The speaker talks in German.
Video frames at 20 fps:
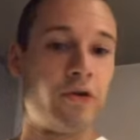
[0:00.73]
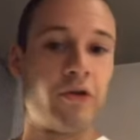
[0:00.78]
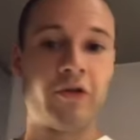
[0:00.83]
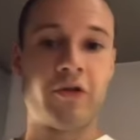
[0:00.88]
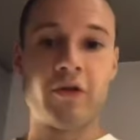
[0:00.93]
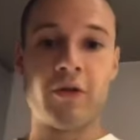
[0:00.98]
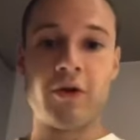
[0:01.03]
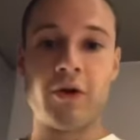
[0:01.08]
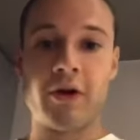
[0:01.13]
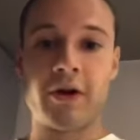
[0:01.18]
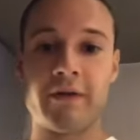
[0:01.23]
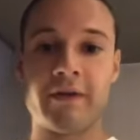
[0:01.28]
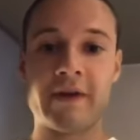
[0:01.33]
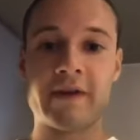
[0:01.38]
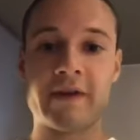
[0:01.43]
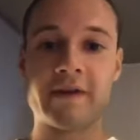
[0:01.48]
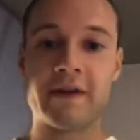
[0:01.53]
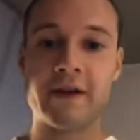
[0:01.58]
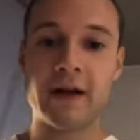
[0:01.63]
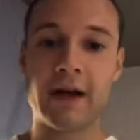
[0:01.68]
So Leute,
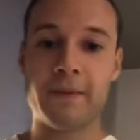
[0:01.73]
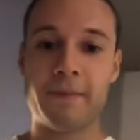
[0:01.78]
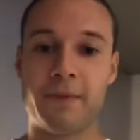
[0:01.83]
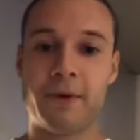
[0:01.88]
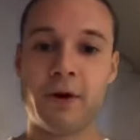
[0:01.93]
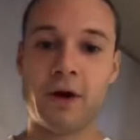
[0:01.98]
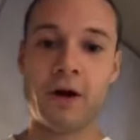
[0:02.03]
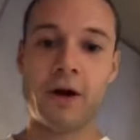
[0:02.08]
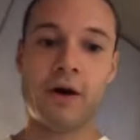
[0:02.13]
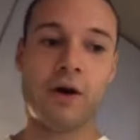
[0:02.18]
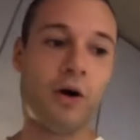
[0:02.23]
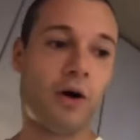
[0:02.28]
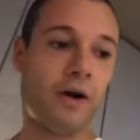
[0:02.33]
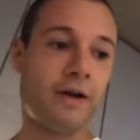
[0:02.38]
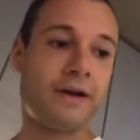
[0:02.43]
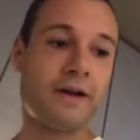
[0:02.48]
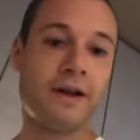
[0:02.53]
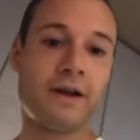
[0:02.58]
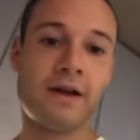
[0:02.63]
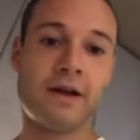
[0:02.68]
was geht ab? Äh,
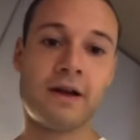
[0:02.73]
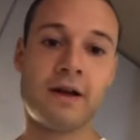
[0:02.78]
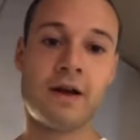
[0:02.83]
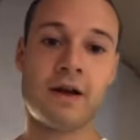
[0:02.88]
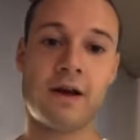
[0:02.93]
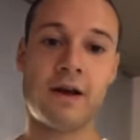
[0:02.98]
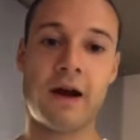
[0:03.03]
heute äh,